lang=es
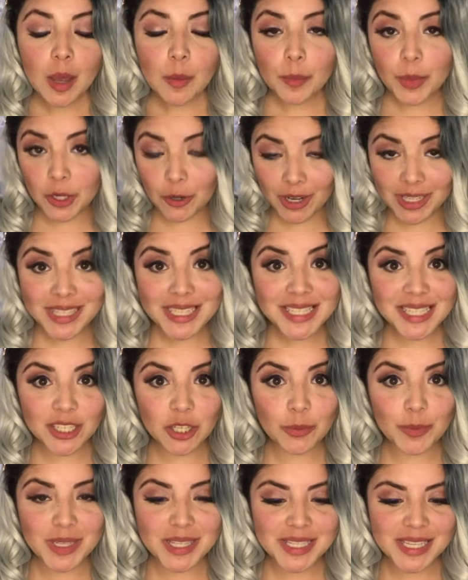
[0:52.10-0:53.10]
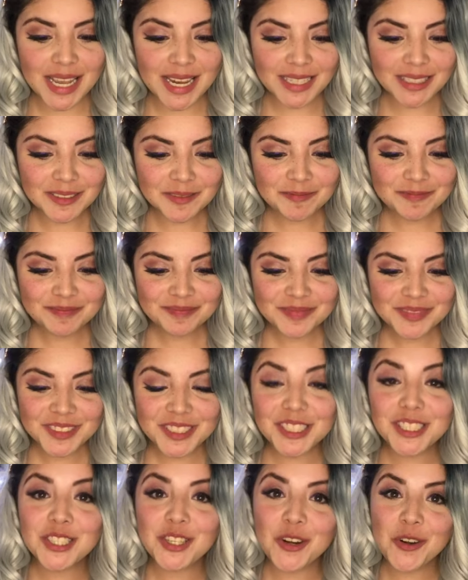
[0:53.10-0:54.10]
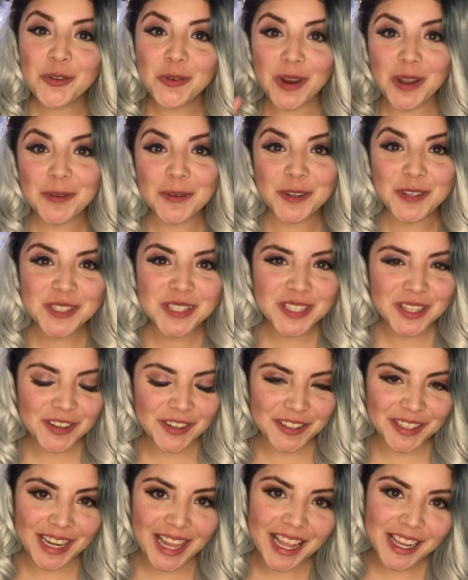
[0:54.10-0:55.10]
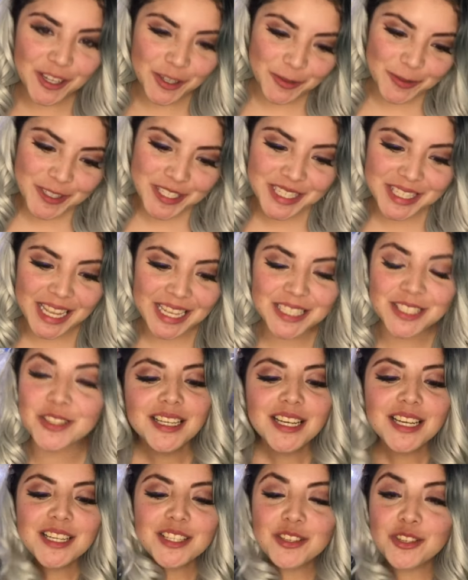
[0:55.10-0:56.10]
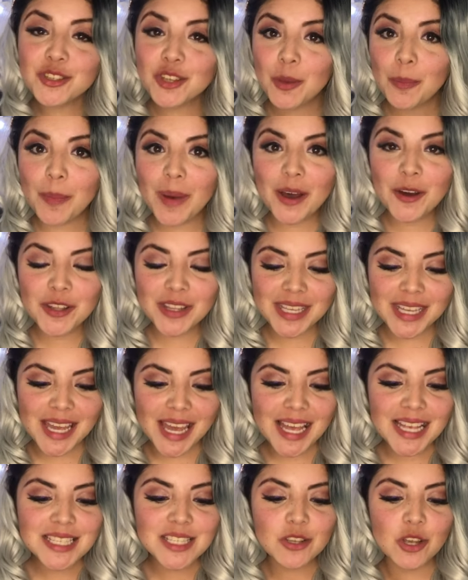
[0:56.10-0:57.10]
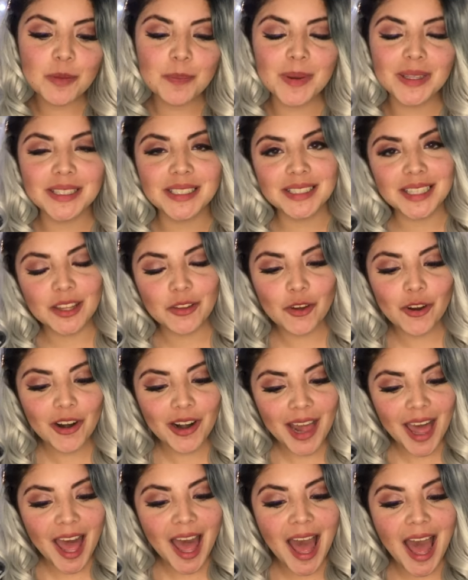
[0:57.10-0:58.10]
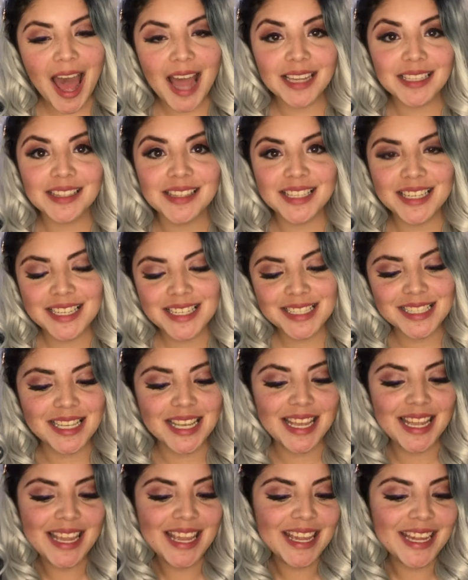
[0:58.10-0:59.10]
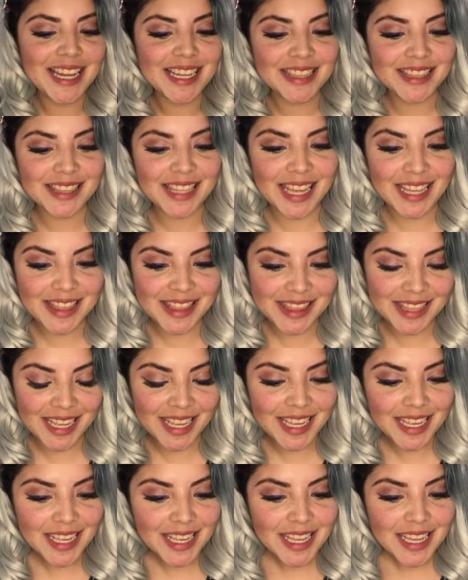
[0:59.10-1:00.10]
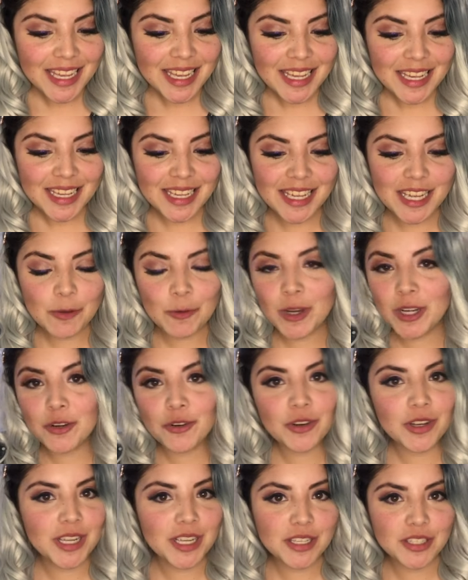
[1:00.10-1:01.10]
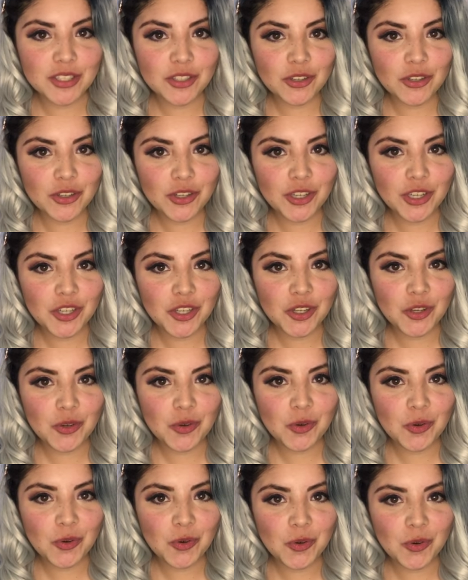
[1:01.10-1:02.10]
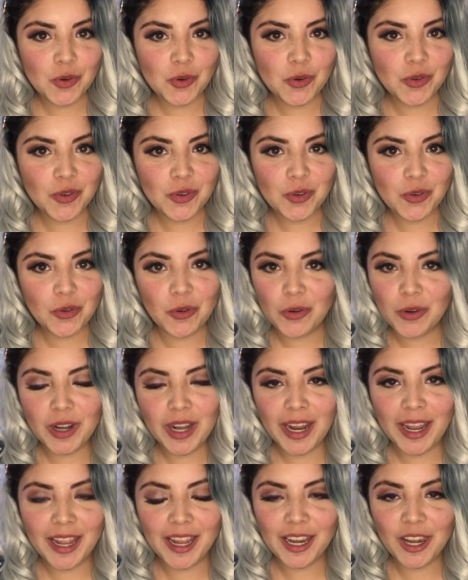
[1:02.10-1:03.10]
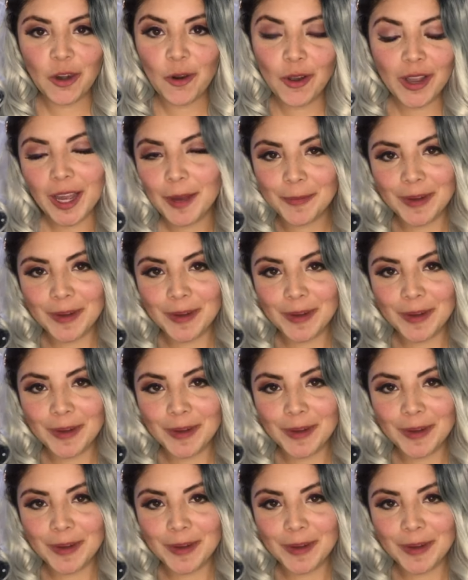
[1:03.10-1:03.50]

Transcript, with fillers: Pero antes de comenzar, si son nuevos, hola, ¿cómo están? Yo soy Pao Díaz, soy patinadora, actriz y cantante. Y bueno, y soy una loca